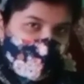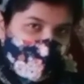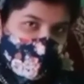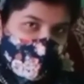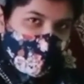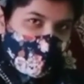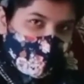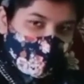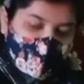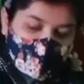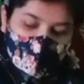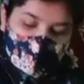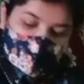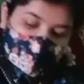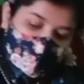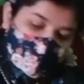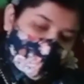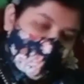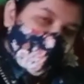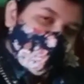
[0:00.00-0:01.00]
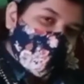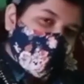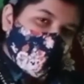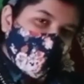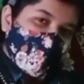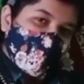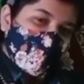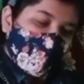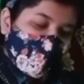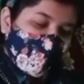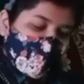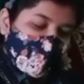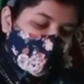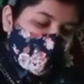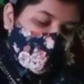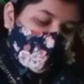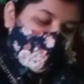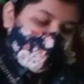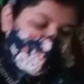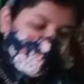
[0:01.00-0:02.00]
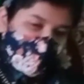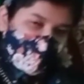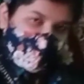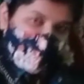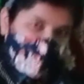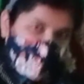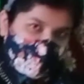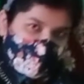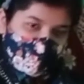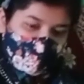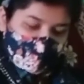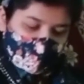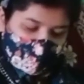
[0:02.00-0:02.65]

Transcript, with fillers: আর আর লাইটটা যেহেতু